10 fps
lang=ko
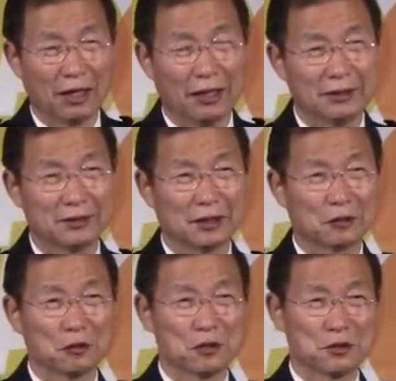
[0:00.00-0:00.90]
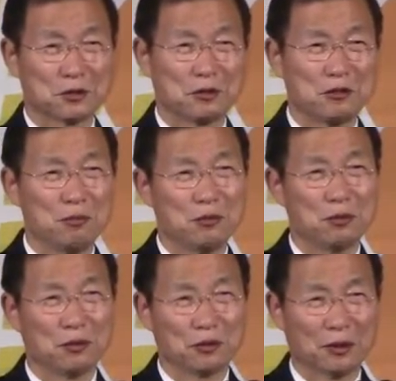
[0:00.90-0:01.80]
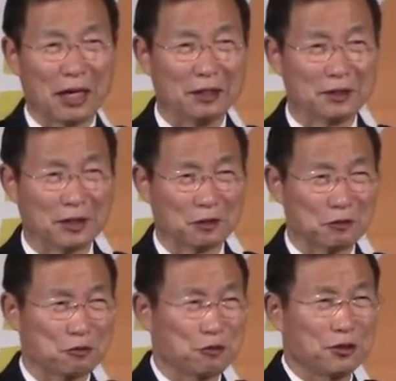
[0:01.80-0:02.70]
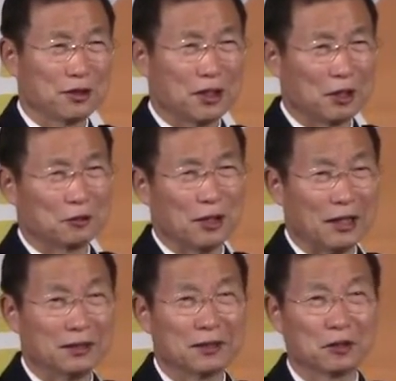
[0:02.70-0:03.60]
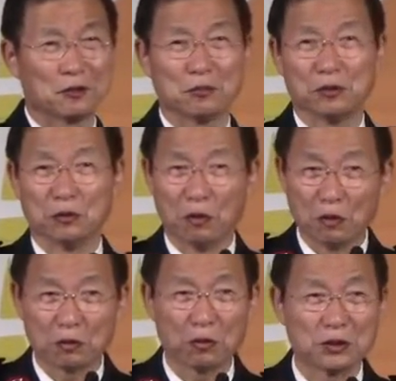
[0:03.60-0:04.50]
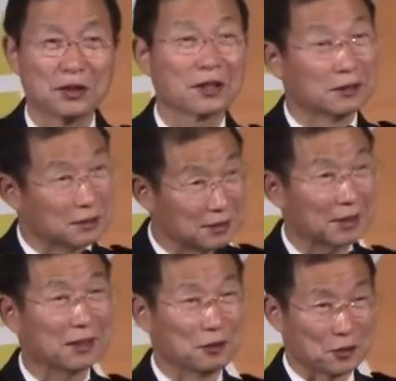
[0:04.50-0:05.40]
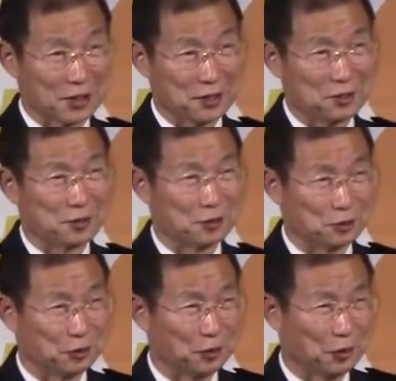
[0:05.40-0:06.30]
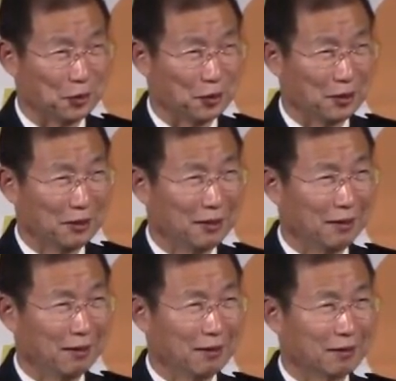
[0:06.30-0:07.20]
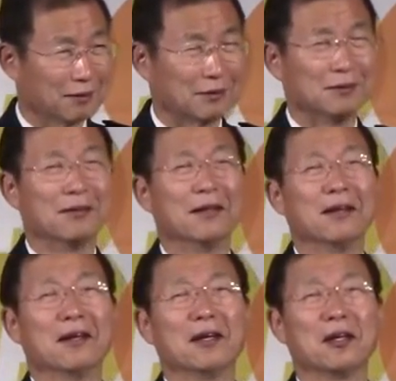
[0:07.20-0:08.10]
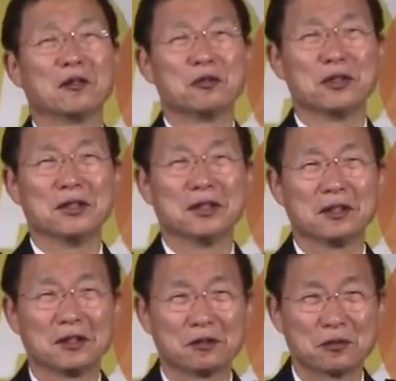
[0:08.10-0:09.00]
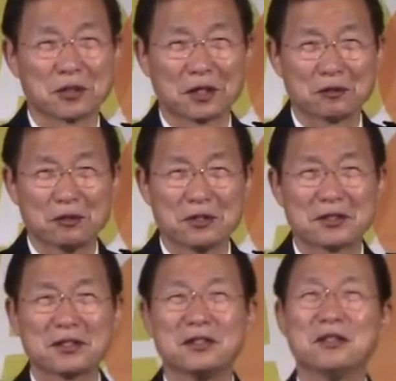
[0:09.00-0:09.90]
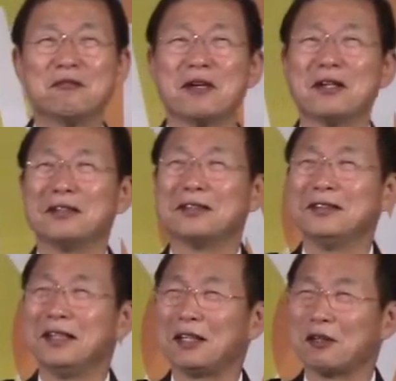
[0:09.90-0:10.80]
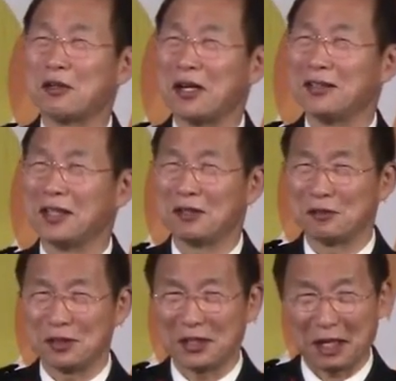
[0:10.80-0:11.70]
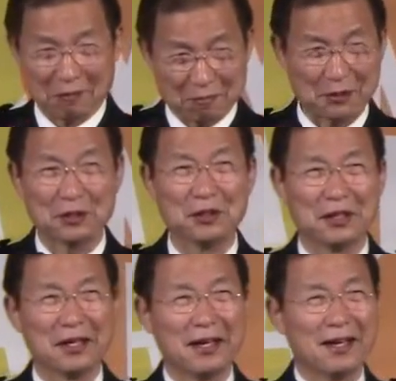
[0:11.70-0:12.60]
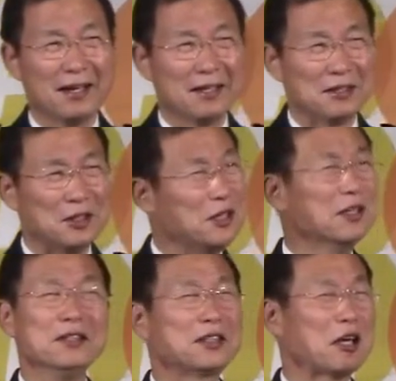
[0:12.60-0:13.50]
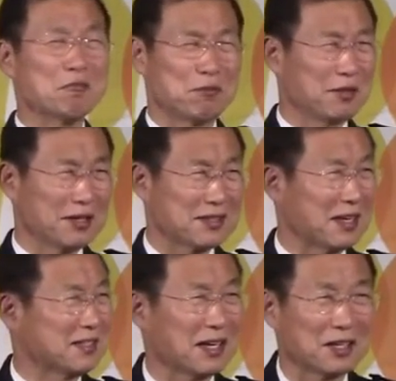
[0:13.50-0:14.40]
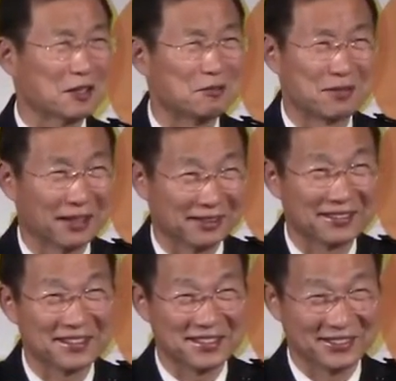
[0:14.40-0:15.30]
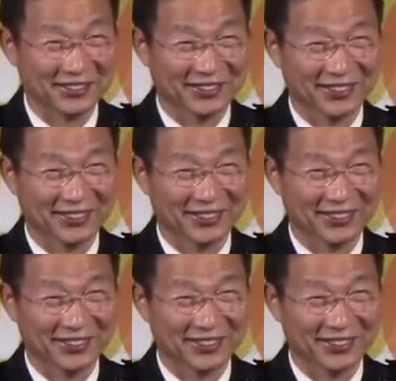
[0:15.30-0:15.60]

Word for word: 아이들하고 그저 TV 보고 아이들하고 수영하고 아이들하고 뭐 놀고 그냥 그거잖아요. 사실은요. 그런데 우리 구세군 써니베일 은혜교회의 우리 캠프는 이런 캠프가 세상에 없다는 거죠.